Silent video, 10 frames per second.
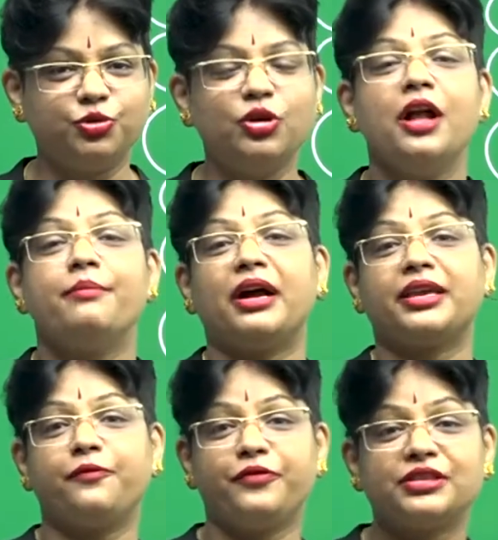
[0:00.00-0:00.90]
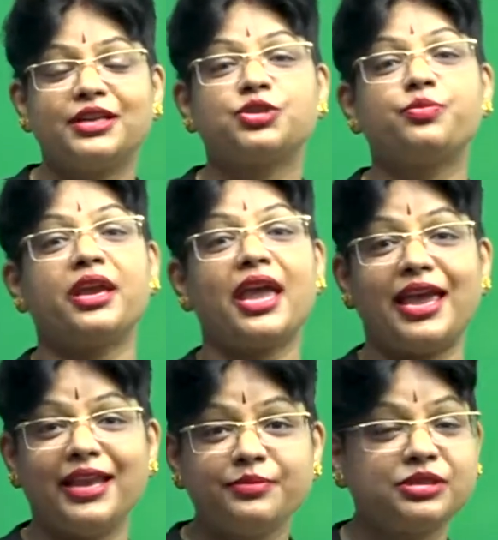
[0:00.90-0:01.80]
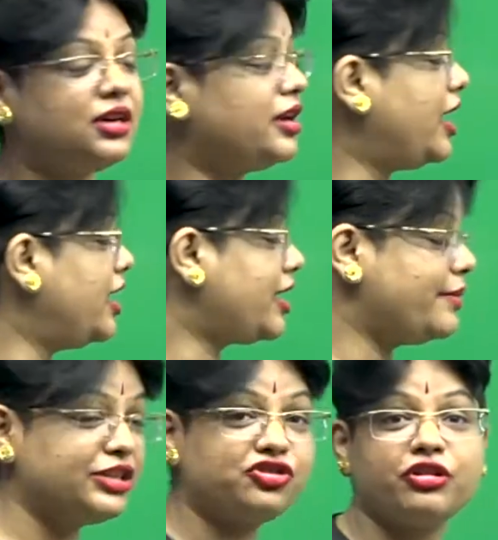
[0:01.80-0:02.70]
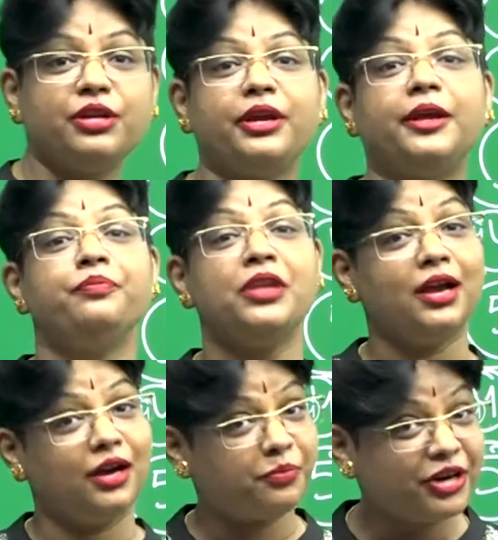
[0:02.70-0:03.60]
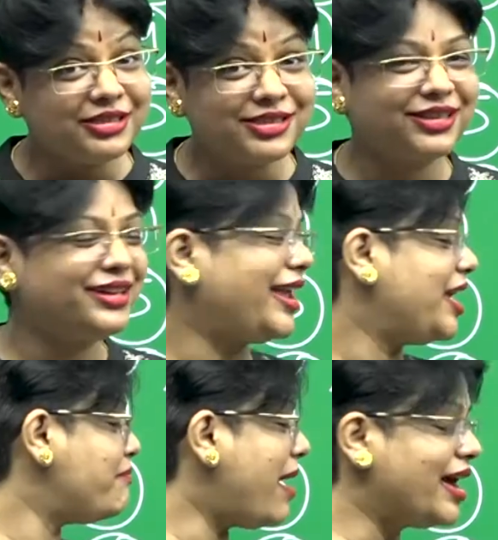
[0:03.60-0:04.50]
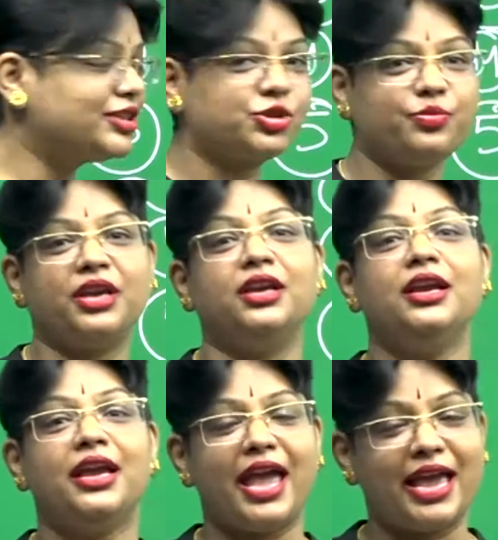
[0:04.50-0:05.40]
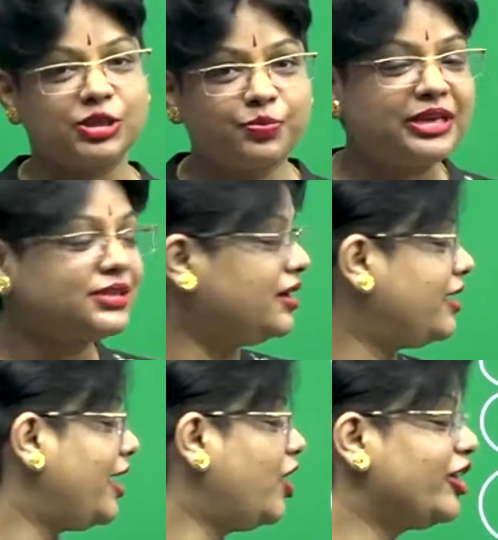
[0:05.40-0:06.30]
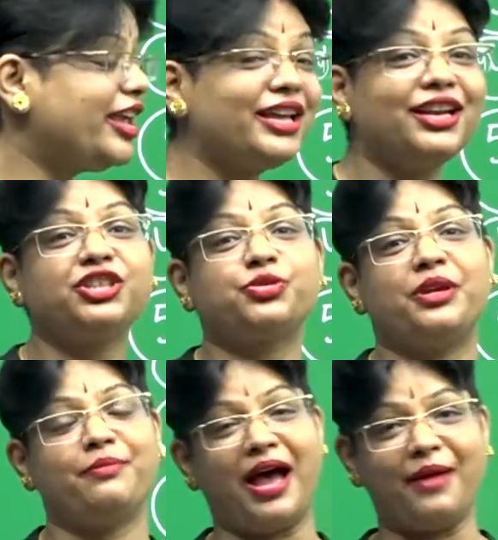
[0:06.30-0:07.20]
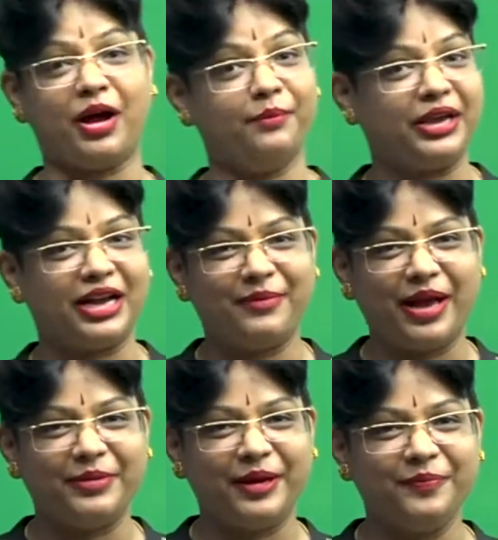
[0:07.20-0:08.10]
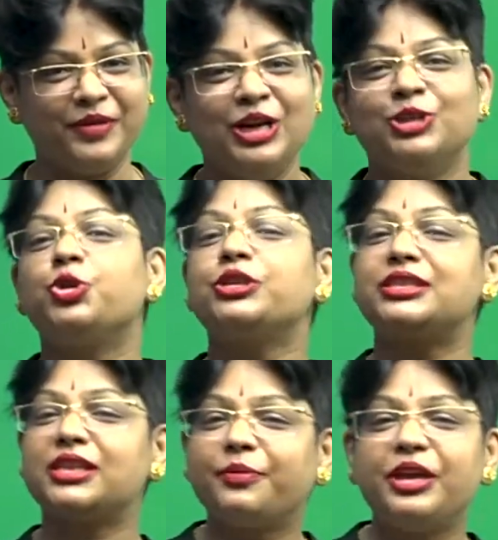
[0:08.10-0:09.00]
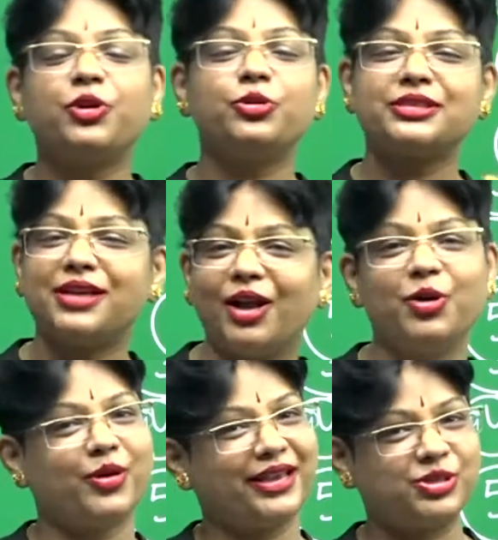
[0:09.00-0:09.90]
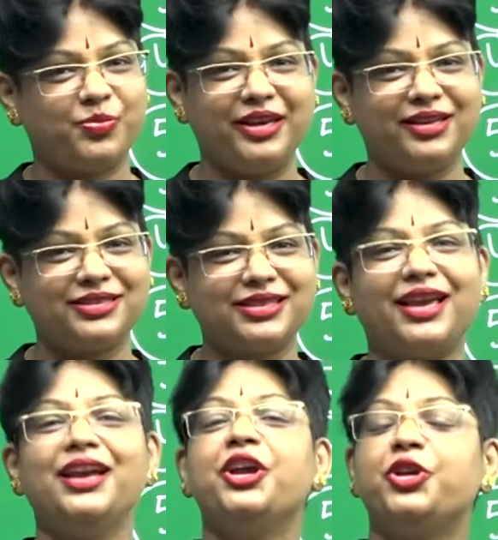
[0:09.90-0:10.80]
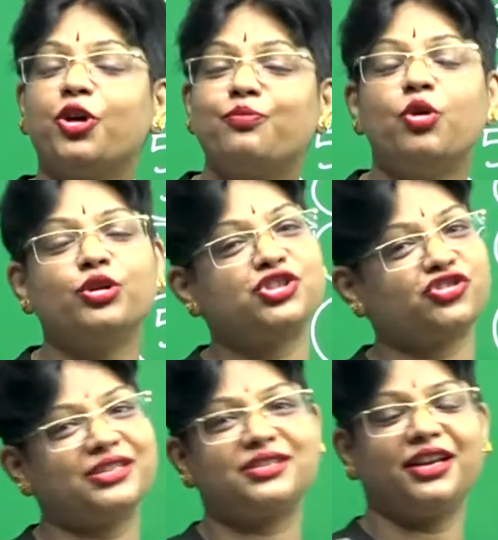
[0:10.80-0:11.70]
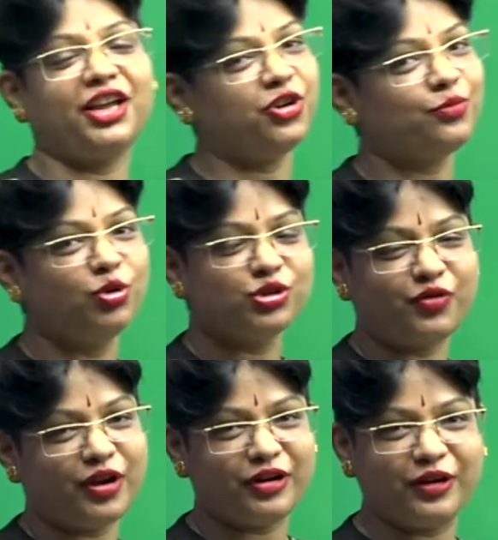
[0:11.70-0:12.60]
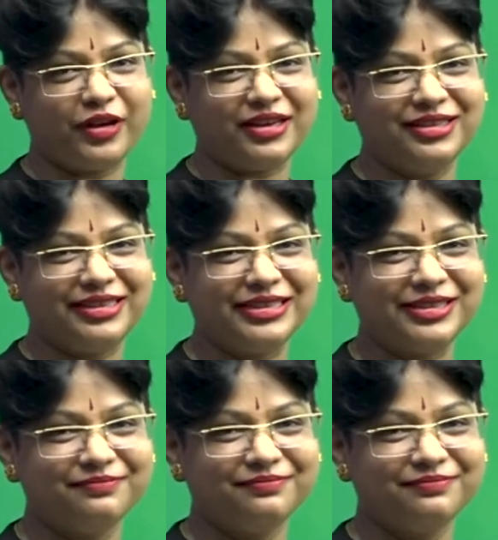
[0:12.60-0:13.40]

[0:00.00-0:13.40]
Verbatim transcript: हूँ बाकी फिजिक्स में एनएम सर हैं केमिस्ट्री में प्रिंस सर हैं मैथ्स में एसपी सर हैं और इंग्लिश में मैम अंबिका मैम हैं जो सभी को सालों का एक्सपीरियंस है योर मोस्ट ट्रस्टेड एंड योर मोस्ट फेवरेट फैकल्टीज